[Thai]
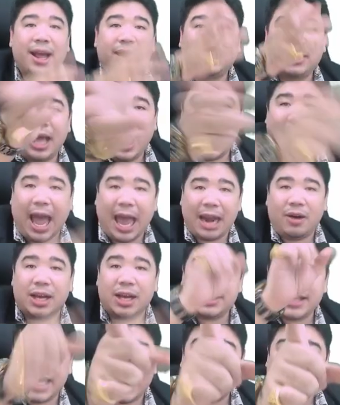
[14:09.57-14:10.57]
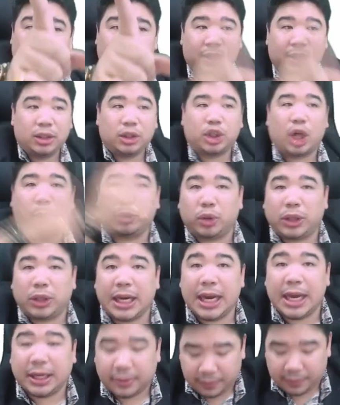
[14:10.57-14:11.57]
ถ้าหารแล้วเหลือเศษหนึ่งตอบตัวที่
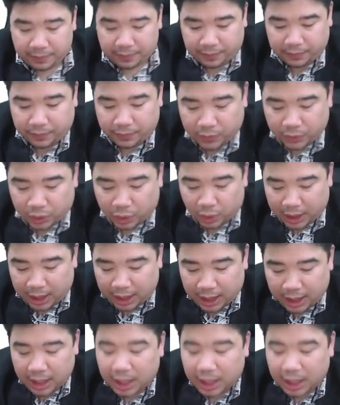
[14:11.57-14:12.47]
1 ตัวนี้